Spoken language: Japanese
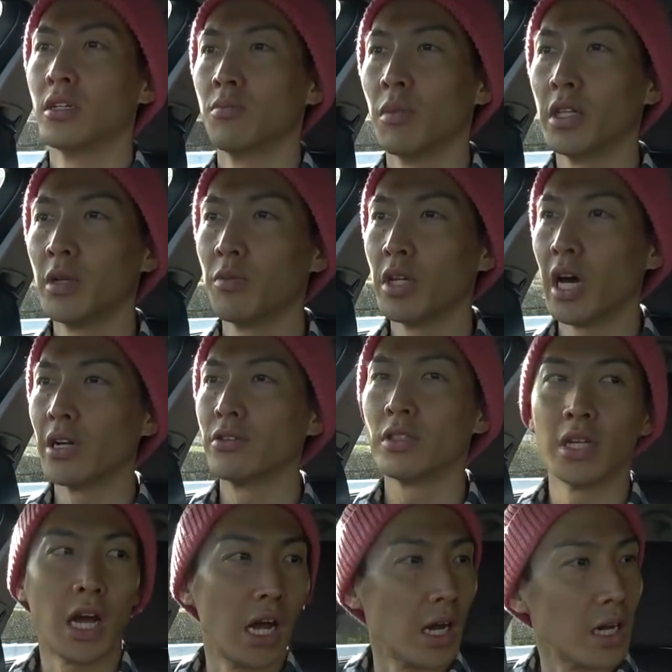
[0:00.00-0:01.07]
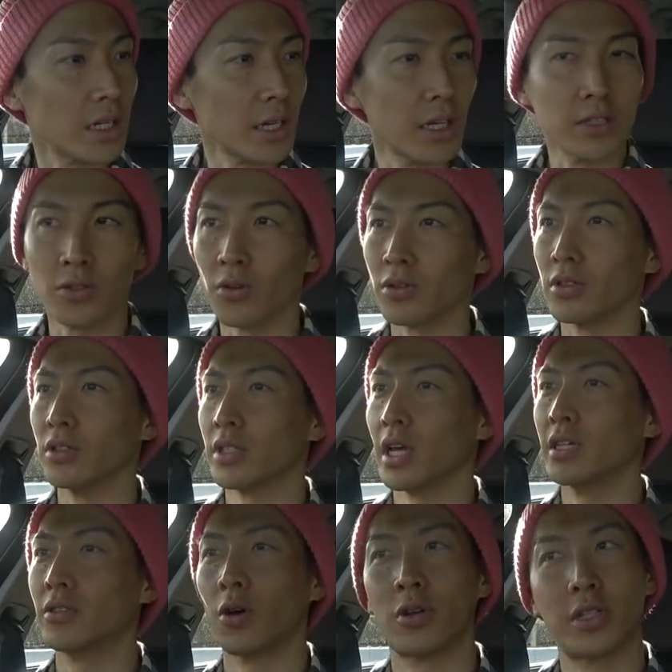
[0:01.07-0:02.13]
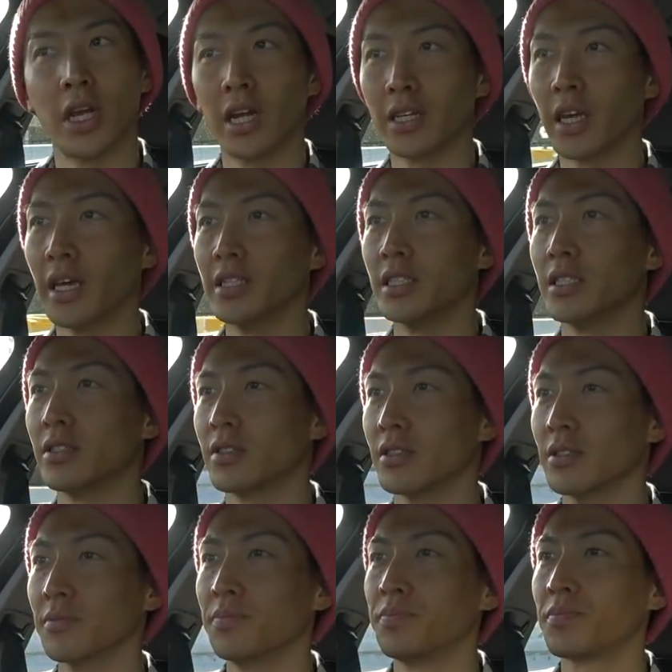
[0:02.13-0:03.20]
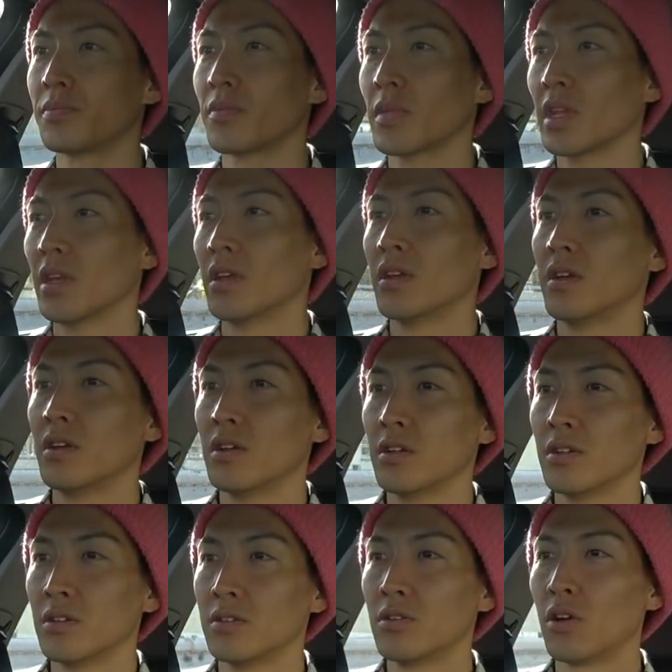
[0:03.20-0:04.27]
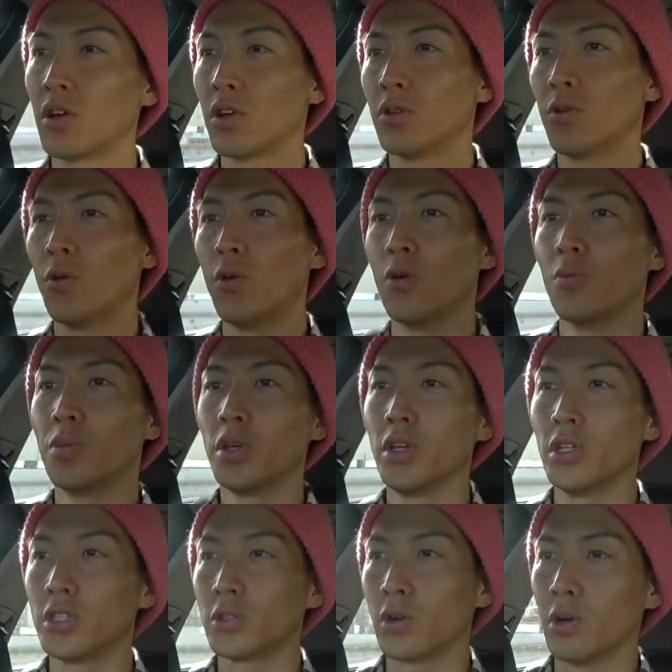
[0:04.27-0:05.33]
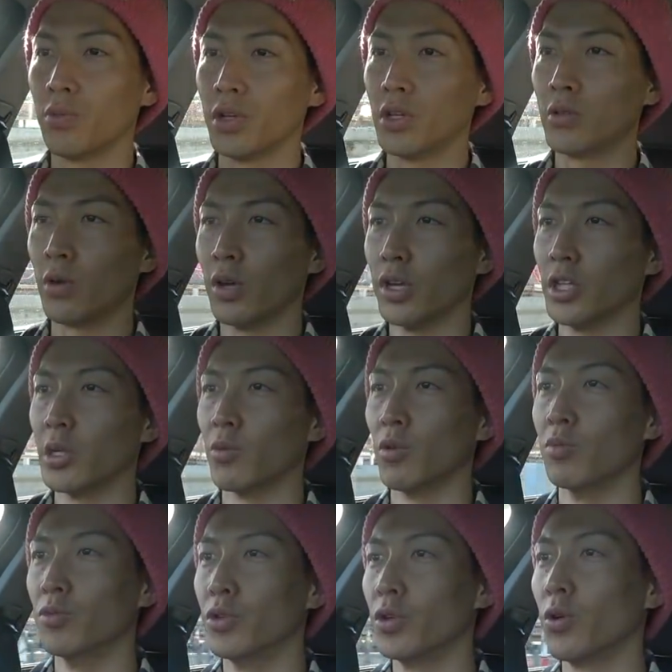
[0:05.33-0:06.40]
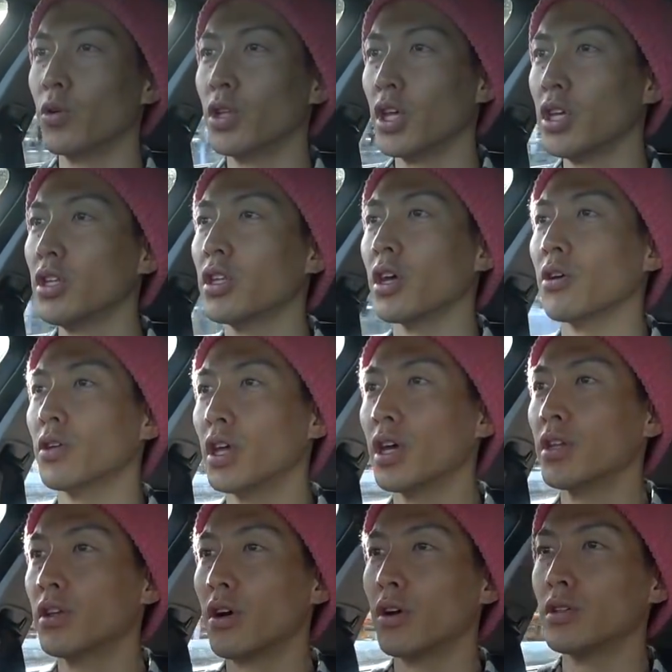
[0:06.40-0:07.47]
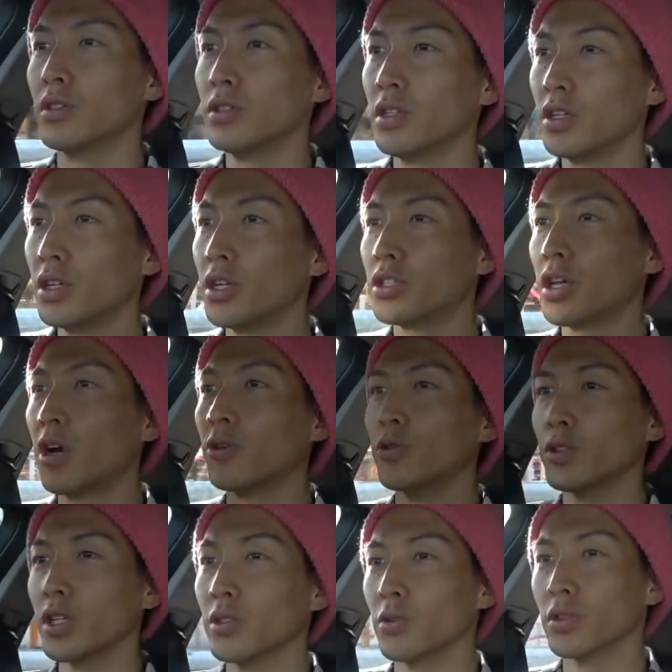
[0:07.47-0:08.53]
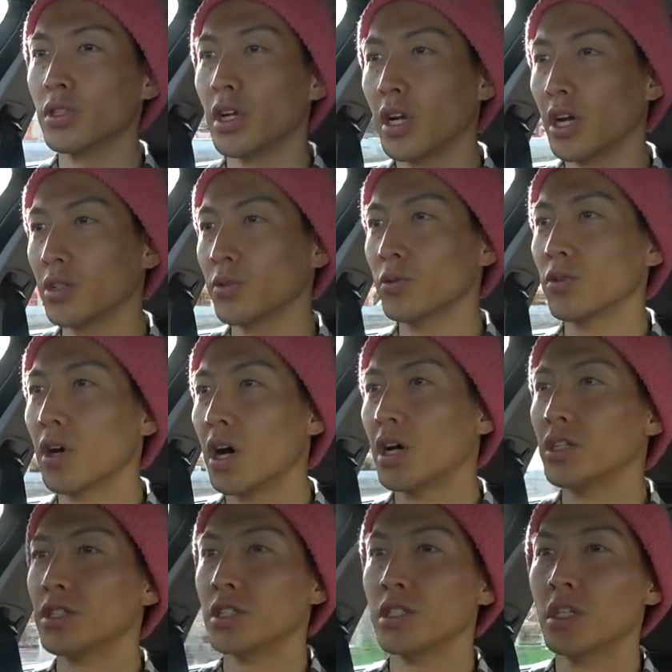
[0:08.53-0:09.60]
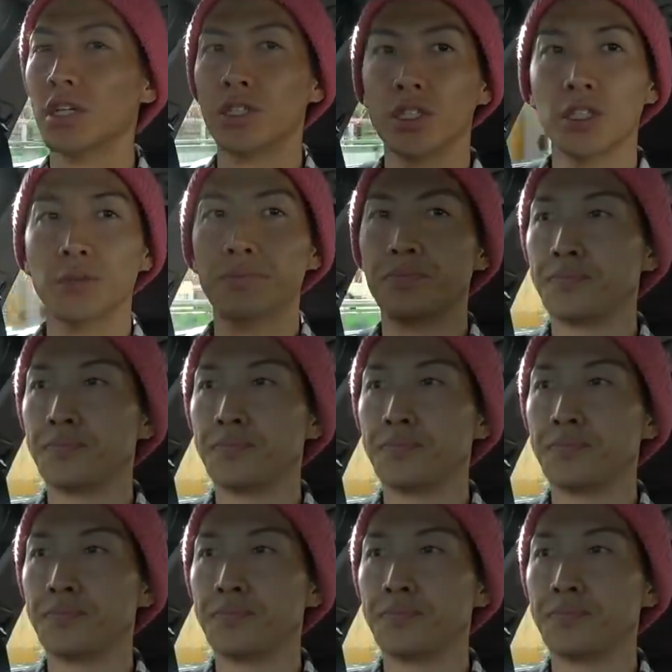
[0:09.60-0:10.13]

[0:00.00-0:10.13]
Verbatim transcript: まあでもやるじゃん、原則じゃない、現実だけど P1 とか P2 とか入れても無料でいいんだよね。だから全然入れちゃうよね、そしたらその方が安心だし。